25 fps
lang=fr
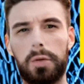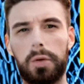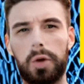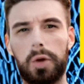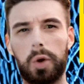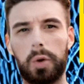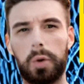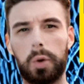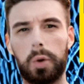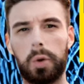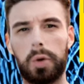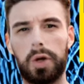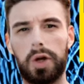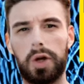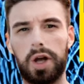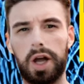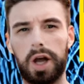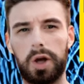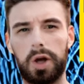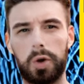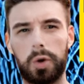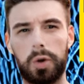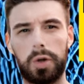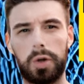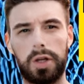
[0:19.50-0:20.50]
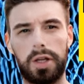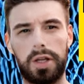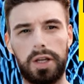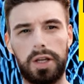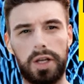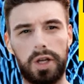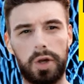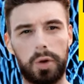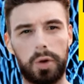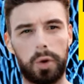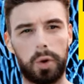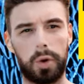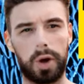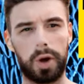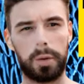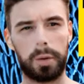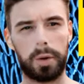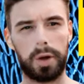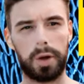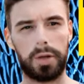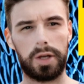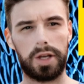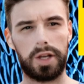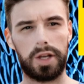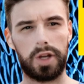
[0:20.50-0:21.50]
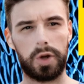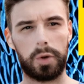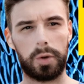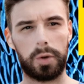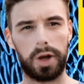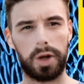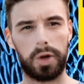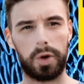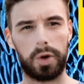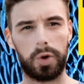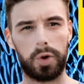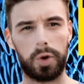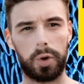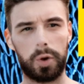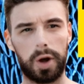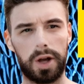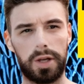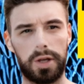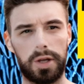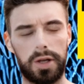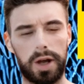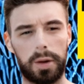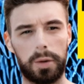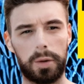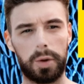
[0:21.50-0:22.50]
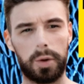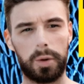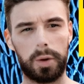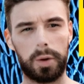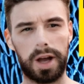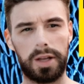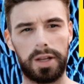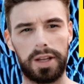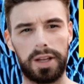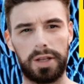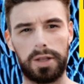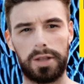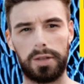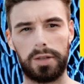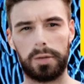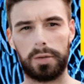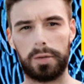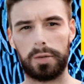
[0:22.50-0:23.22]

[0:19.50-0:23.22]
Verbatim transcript: Le premier cadran se situe dans la partie supérieure droite de l'abdomen.